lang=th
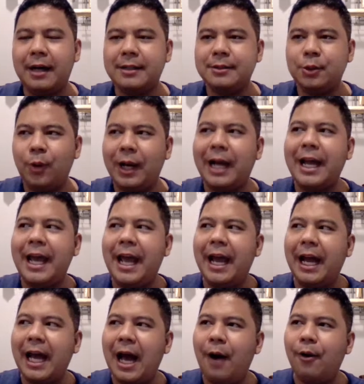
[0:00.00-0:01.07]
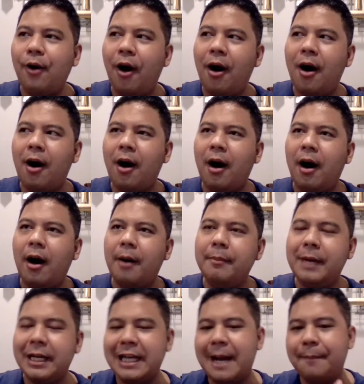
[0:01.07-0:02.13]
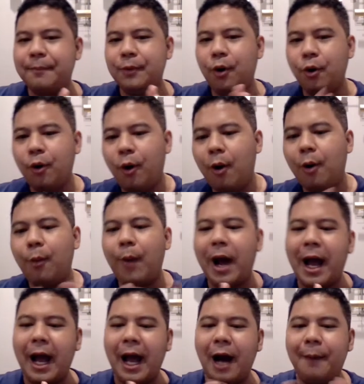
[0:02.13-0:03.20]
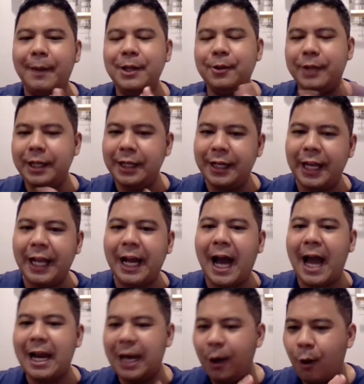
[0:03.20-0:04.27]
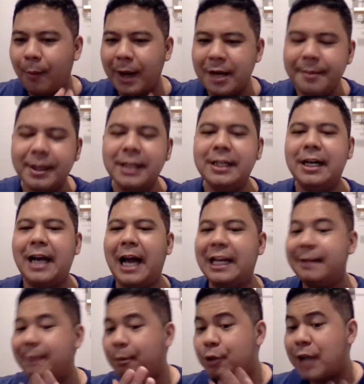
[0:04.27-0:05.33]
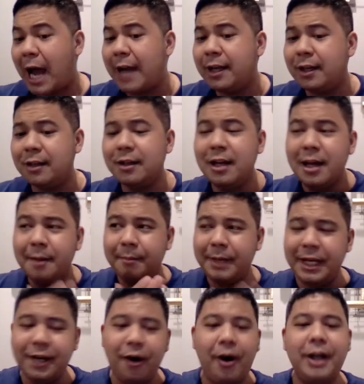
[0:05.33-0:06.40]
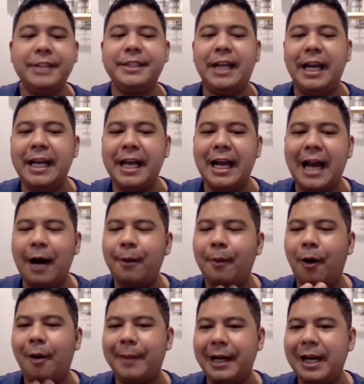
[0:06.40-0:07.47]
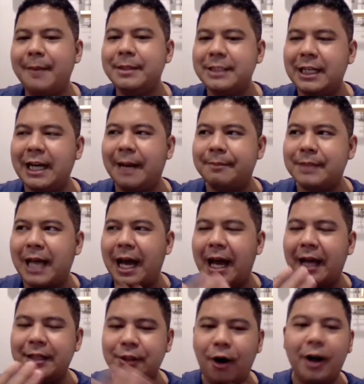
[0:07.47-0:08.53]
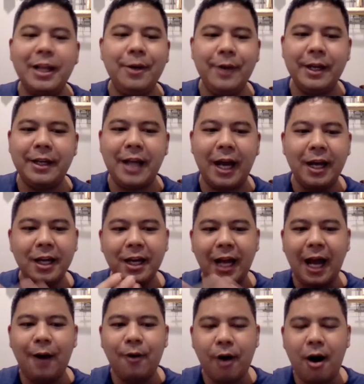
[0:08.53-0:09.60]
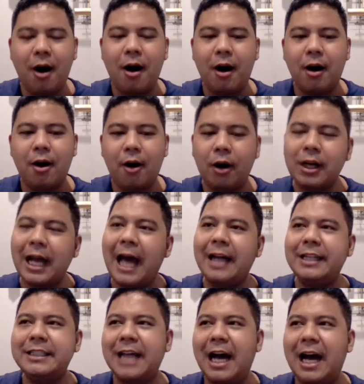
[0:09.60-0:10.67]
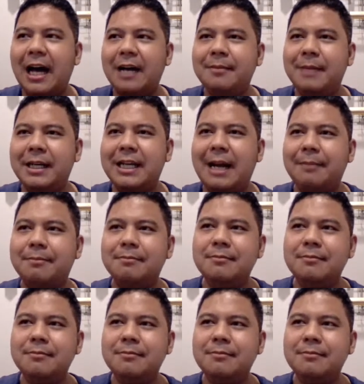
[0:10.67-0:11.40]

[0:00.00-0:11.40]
ตัวนางเอกเขาก็เหมือนกับงงๆว่าเขามาอยู่ที่นี่ได้ยังไงและโลกใบนี้มันคืออะไรทำไมผู้ชายถึงมีน้อยอะไรเงี้ยแล้วพอมันได้มาเจอกับทางทอดฮิวอิตเนี่ยเขาก็ค่อนข้างที่จะเหมือนกับ